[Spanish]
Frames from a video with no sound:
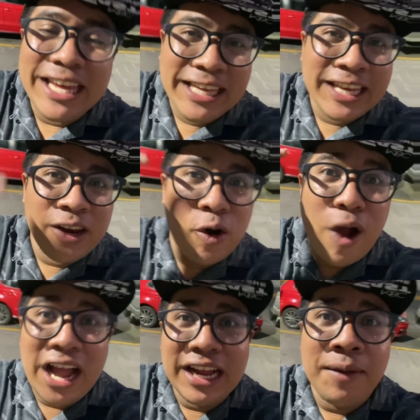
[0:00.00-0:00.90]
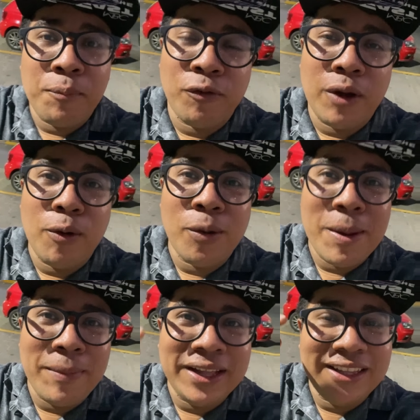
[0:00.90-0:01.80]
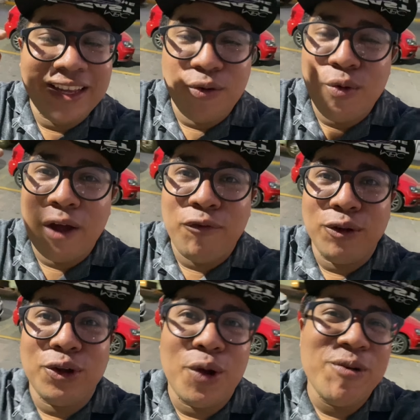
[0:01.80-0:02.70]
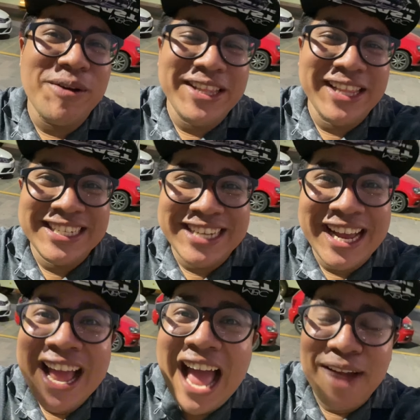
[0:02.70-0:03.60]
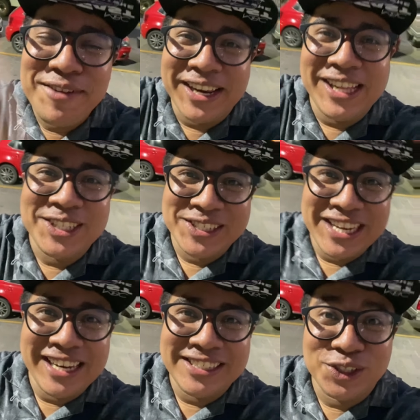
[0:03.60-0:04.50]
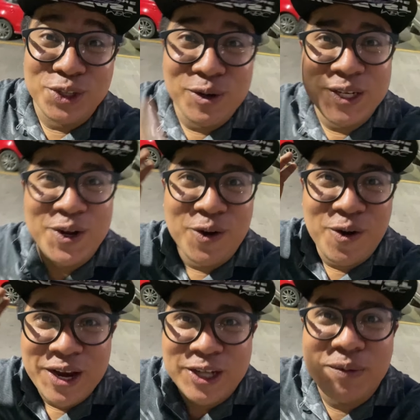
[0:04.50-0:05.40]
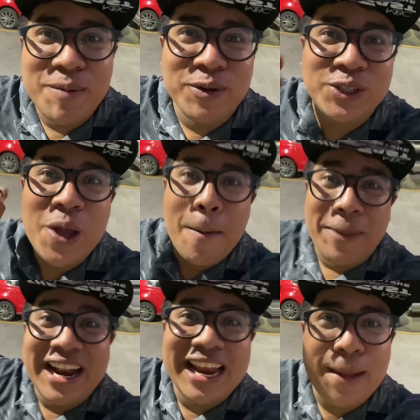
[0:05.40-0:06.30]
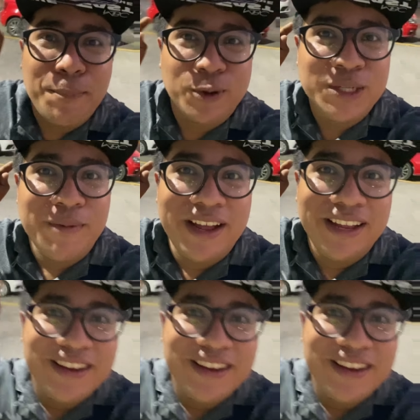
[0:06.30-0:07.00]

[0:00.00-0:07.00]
Y quien lo haga, por favor, me mande una foto como evidencia a mis redes sociales. Yo soy Luis y nos vemos para la próxima.